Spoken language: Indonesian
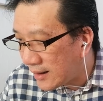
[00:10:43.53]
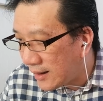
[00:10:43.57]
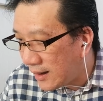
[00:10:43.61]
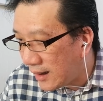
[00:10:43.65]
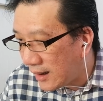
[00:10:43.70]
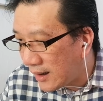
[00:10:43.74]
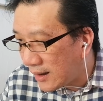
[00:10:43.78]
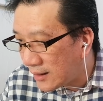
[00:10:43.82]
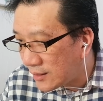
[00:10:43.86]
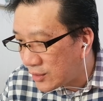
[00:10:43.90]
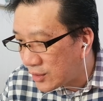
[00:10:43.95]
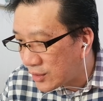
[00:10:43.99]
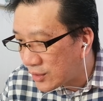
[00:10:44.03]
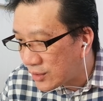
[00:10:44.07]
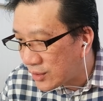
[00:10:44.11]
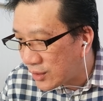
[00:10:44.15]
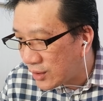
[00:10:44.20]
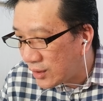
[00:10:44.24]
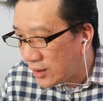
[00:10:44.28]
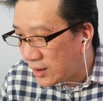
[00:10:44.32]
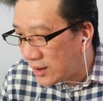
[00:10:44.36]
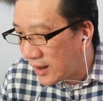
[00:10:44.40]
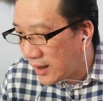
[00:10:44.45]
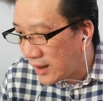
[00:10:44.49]
uh,
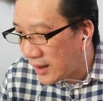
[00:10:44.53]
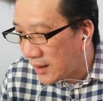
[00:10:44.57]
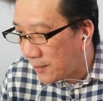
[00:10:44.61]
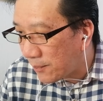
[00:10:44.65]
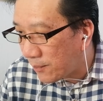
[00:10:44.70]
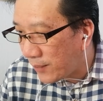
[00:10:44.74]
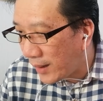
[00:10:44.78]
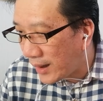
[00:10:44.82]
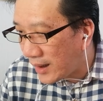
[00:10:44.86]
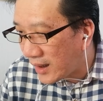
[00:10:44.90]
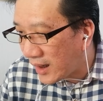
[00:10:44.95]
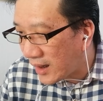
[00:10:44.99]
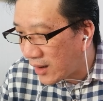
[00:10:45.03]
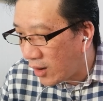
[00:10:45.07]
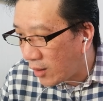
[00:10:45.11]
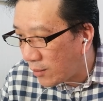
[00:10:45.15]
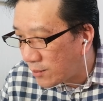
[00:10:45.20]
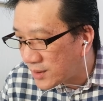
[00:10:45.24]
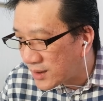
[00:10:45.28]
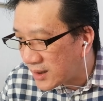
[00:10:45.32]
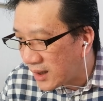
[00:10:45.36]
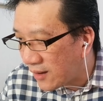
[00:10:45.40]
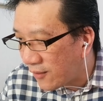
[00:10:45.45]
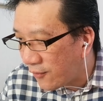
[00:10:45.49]
justru dari pending home
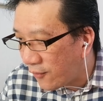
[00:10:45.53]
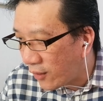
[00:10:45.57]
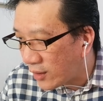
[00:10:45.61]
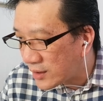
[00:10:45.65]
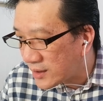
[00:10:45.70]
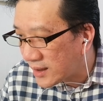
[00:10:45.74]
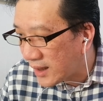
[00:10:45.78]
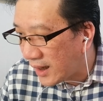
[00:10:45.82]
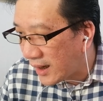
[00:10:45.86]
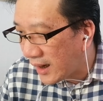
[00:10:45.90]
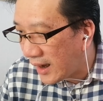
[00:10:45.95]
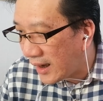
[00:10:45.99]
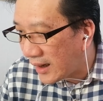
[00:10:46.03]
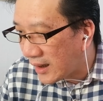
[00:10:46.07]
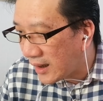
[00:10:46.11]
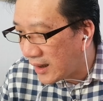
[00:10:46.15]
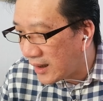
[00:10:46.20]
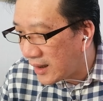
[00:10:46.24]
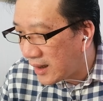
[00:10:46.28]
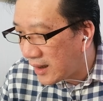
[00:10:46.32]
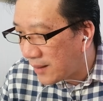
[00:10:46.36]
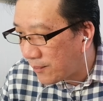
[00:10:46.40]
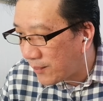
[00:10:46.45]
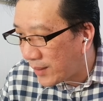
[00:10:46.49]
sale Foursquare hari
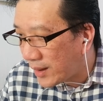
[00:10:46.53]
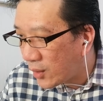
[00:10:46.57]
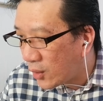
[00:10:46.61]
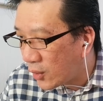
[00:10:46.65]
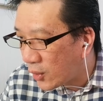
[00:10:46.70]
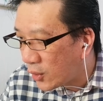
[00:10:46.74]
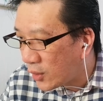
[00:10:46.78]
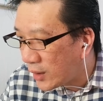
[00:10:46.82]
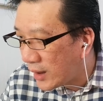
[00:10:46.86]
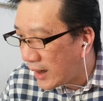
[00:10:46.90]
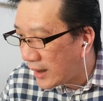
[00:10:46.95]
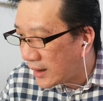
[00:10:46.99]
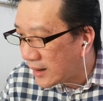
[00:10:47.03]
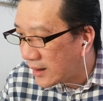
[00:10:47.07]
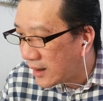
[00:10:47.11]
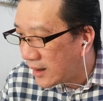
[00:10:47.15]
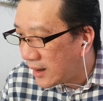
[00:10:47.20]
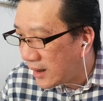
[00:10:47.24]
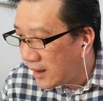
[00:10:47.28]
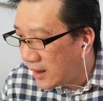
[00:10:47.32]
ini penurunan